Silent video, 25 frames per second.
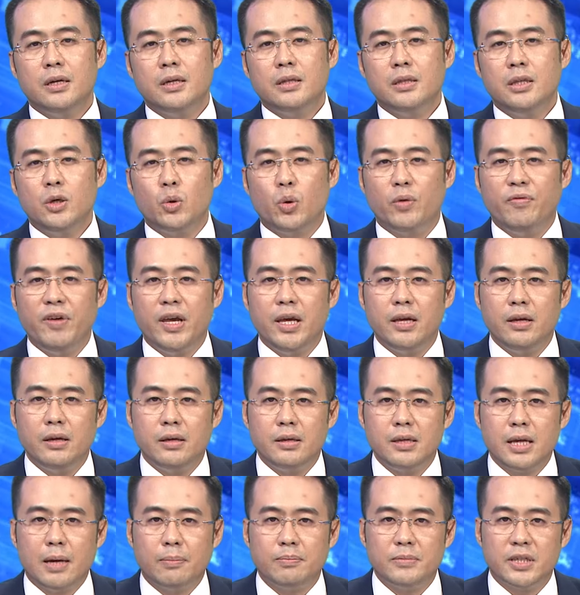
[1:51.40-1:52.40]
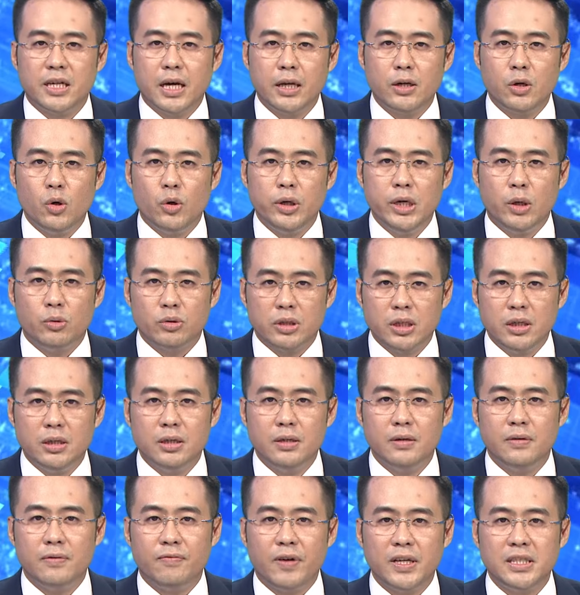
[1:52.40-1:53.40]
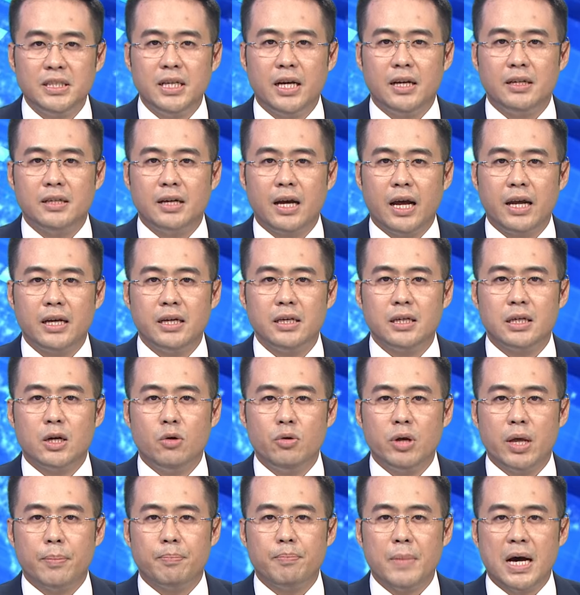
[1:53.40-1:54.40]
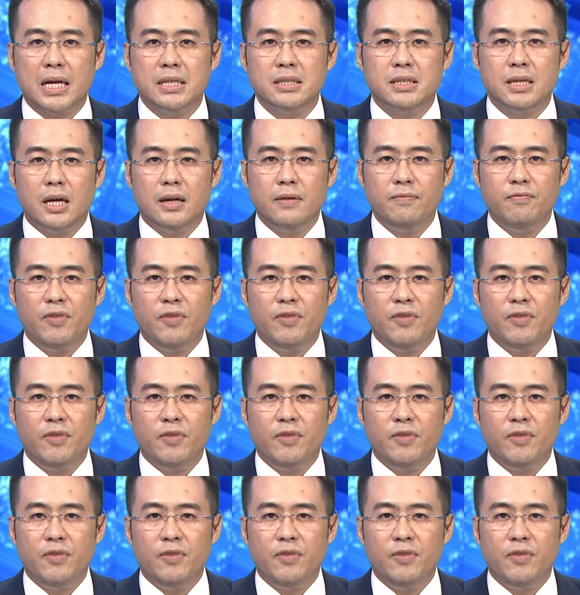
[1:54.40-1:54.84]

Thưa quý vị, nhằm kết nối đầu tư, phát triển ngành công nghiệp bán dẫn